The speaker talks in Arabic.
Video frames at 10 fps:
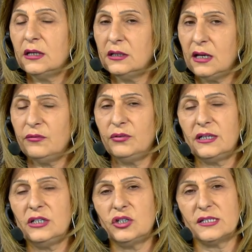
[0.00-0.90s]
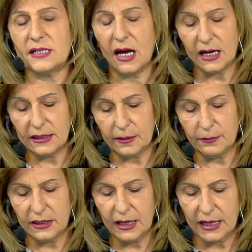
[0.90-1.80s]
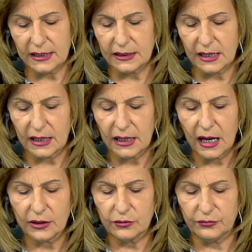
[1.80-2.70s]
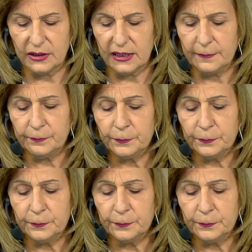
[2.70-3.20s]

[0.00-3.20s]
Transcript: كيف تعيش السعادة بحياتك العاطفية